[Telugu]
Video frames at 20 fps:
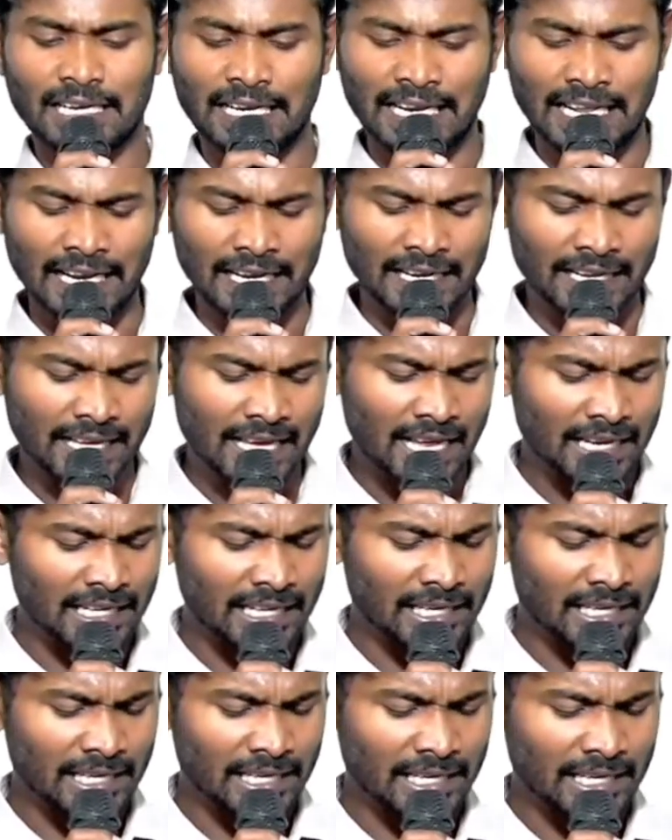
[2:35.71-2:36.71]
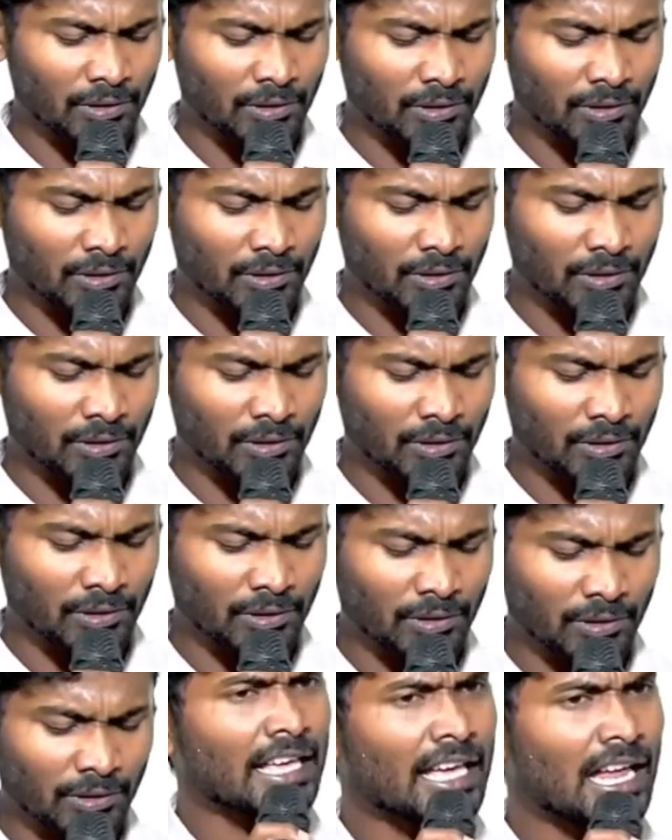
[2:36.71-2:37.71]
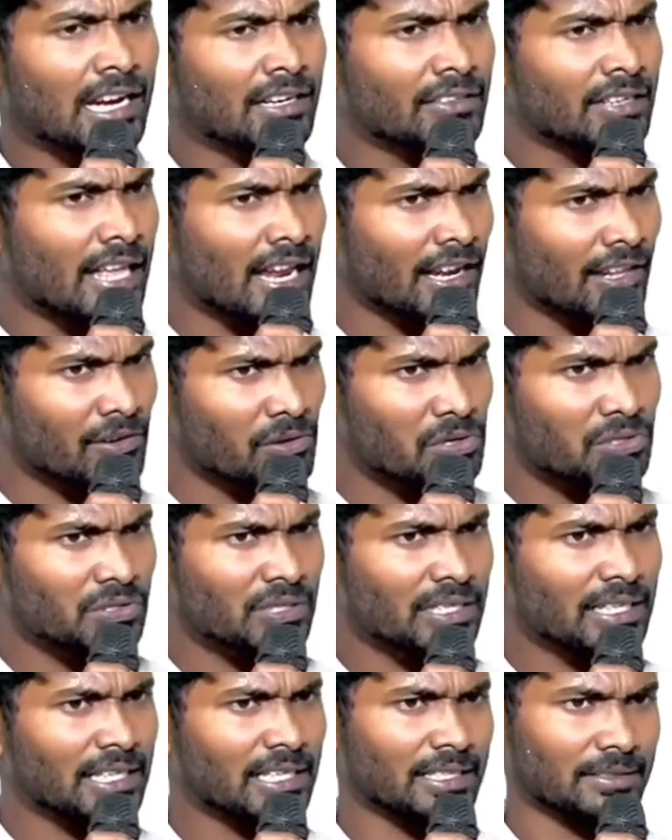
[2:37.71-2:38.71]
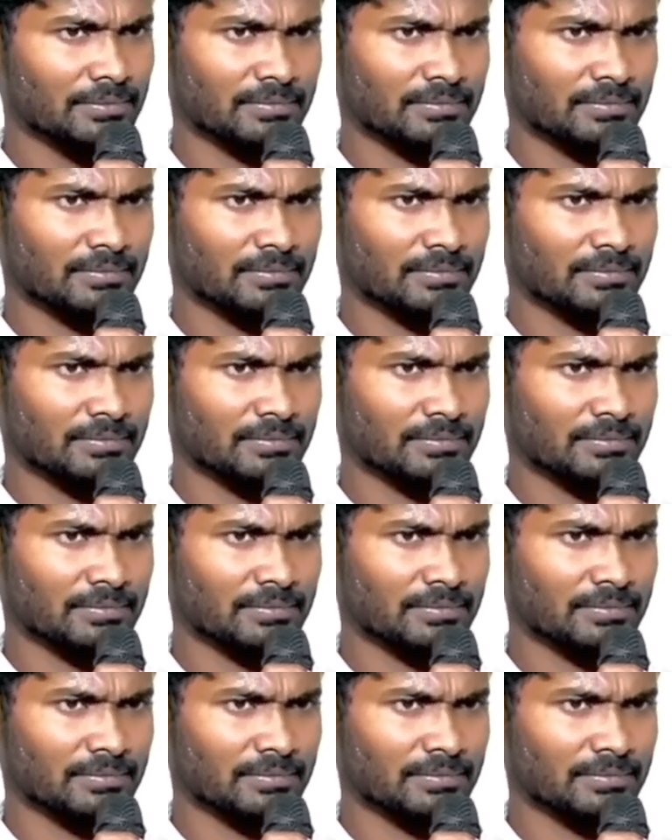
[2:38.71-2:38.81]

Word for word: నిర్ణయాలు ఏమవుతున్నాయి అంటే నిర్ణయాలు నెల రోజులే